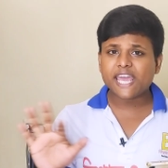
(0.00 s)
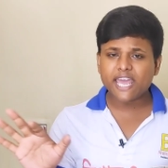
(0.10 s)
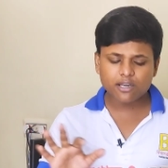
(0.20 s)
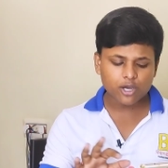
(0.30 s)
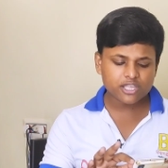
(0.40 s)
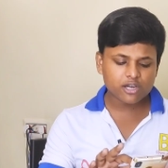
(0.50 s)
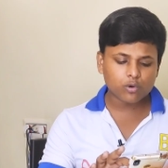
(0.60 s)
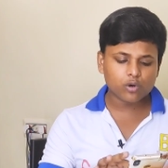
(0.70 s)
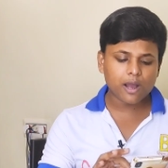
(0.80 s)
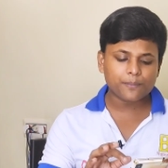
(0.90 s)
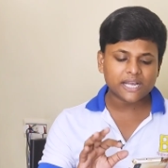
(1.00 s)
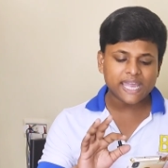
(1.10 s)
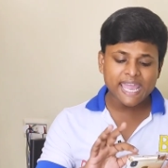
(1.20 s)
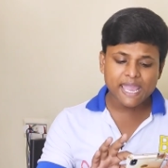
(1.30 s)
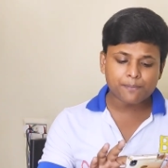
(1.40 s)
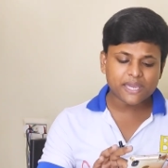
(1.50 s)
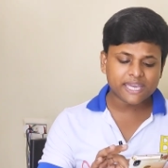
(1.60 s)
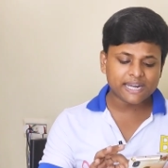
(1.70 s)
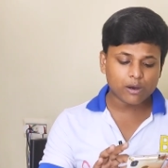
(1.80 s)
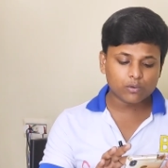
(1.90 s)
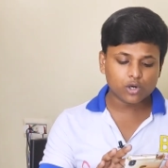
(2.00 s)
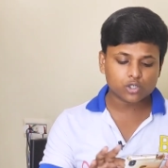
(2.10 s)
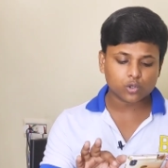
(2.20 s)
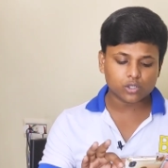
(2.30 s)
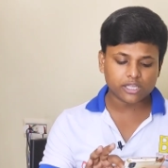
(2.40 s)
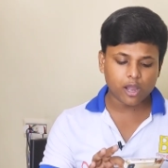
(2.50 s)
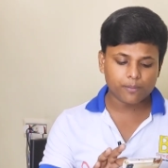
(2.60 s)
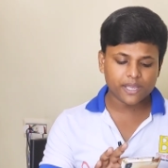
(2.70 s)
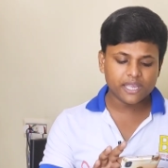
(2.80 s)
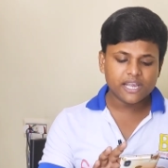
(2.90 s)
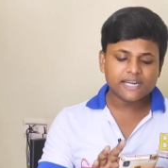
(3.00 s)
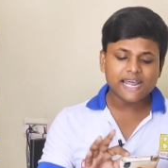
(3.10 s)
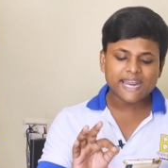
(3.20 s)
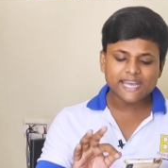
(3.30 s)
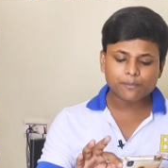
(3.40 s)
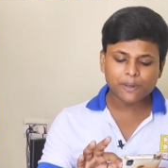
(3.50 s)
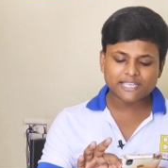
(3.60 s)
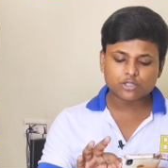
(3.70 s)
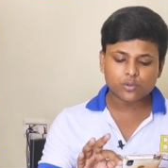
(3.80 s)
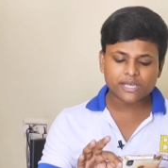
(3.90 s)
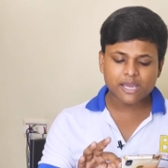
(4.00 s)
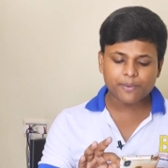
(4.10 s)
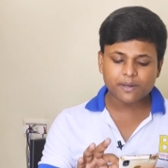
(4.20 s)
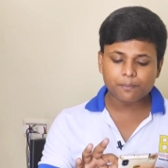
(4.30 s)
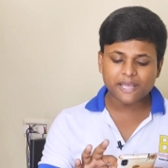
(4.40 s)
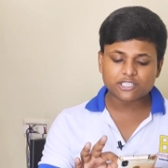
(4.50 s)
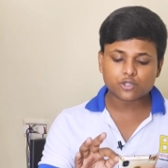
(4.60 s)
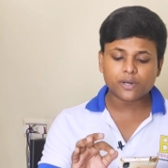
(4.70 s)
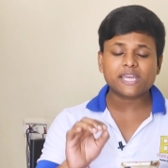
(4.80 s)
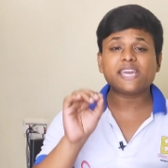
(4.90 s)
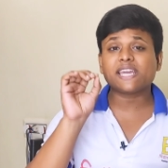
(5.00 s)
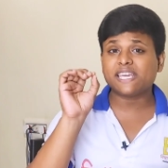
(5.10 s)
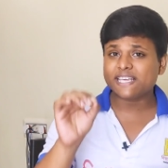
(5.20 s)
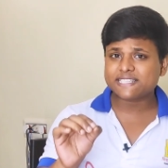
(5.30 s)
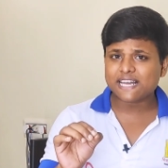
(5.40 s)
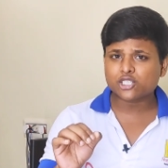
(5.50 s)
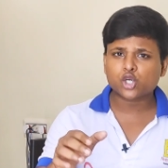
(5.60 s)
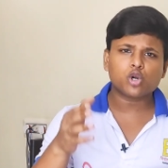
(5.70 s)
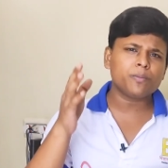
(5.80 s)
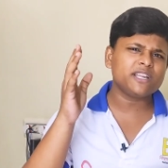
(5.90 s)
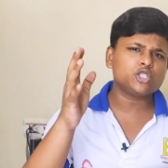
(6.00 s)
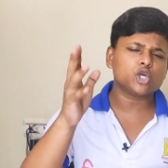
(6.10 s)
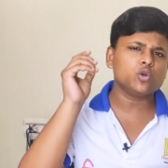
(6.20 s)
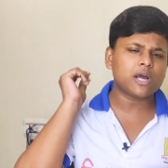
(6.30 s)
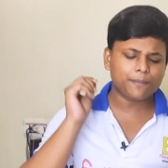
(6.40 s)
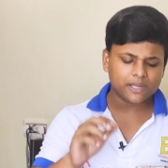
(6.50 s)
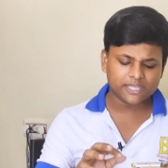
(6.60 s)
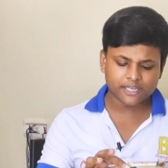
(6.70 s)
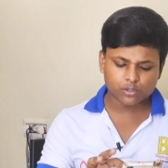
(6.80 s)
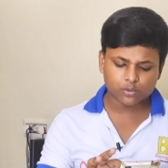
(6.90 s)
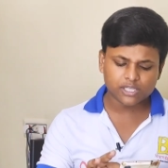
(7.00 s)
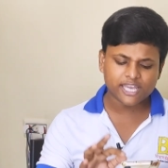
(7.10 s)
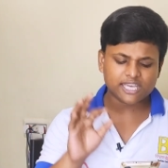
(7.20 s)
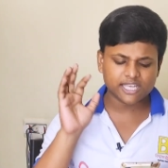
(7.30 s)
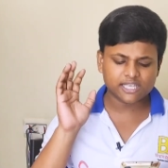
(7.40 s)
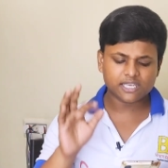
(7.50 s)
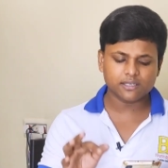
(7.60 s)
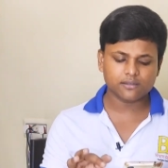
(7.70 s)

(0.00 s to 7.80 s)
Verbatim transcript: এই নয় যে কোনো আপনাকে এপিকে ডাউনলোড করতে হবে ডাইরেক্ট প্লে স্টোরে যাবেন প্লে স্টোরে গিয়ে কি সার্চ করবেন করবেন চলুন আপনাদের একটু দেখিয়ে দিই